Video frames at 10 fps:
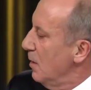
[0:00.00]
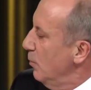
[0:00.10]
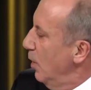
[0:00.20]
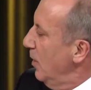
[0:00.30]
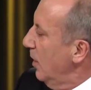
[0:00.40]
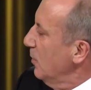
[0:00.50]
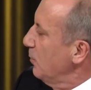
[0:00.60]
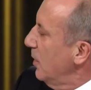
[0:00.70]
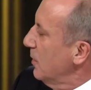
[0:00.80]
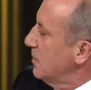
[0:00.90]

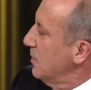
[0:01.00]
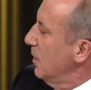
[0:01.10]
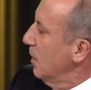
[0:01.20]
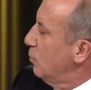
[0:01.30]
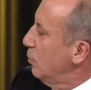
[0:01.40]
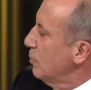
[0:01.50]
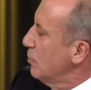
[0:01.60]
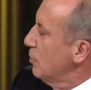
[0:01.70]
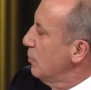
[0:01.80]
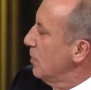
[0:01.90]
Memleket Partisi'nde
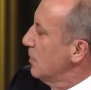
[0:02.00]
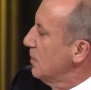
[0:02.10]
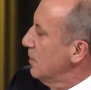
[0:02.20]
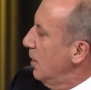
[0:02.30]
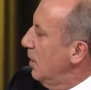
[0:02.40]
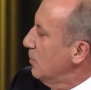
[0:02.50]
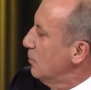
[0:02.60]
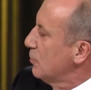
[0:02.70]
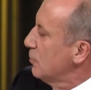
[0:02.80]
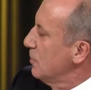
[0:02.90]
kurucu üyesi Ali
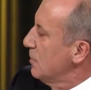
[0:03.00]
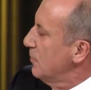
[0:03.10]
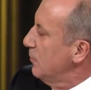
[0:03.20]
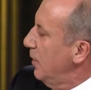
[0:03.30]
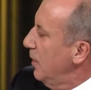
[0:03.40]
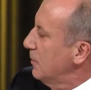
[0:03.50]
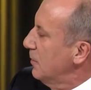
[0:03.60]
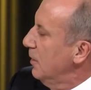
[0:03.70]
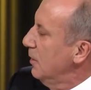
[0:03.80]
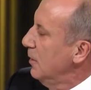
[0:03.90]
Dursun istifa
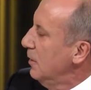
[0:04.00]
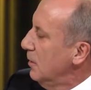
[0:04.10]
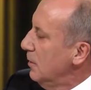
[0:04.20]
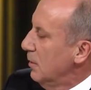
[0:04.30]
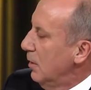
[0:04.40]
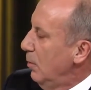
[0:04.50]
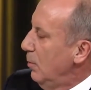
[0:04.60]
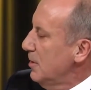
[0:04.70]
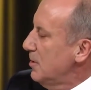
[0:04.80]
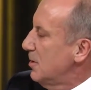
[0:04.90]
etti.
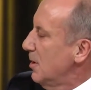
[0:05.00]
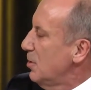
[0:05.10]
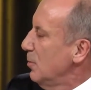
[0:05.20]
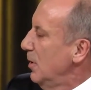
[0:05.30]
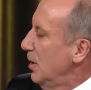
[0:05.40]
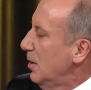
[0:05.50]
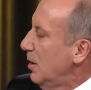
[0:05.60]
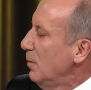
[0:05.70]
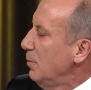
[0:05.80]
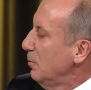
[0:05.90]
Amaç seçimleri
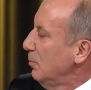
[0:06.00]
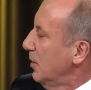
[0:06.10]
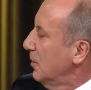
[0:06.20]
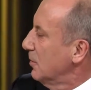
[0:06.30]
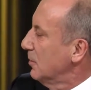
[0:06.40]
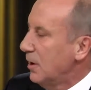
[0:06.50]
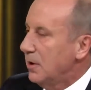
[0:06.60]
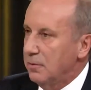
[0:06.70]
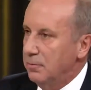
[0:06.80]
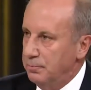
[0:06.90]
kaybetmektir
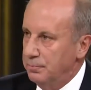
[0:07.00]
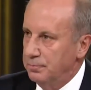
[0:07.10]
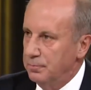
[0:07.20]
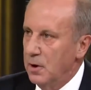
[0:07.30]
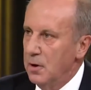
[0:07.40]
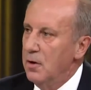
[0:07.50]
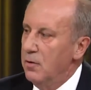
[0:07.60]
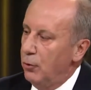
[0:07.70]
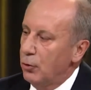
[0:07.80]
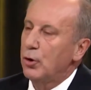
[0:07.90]
dedi. Hmm.
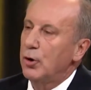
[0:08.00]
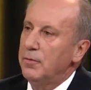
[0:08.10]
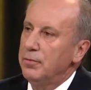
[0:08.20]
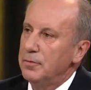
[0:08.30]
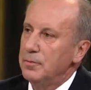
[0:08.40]
Fotoğraf